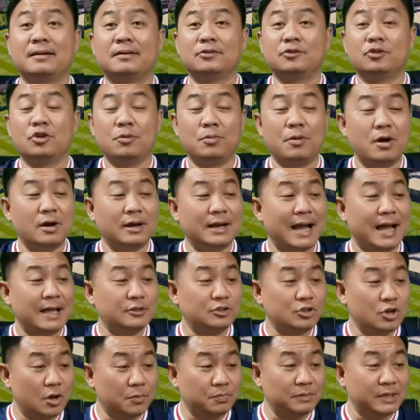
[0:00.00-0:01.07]
โดยเฉพาะการ
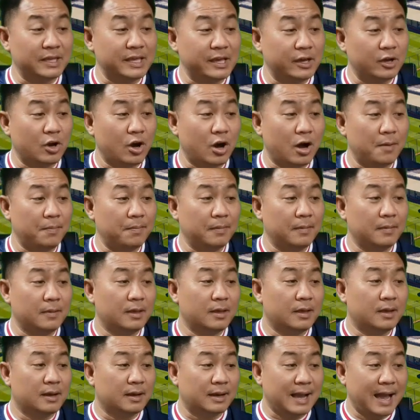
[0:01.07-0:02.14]
ชอบตีกอล์ฟ
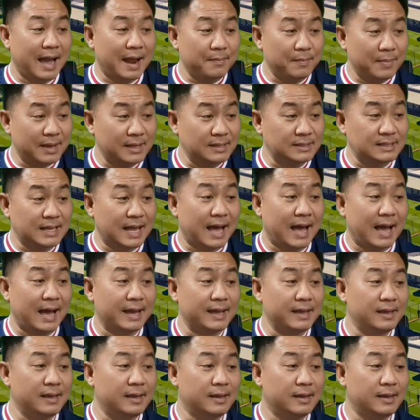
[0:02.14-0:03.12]
การมาสาย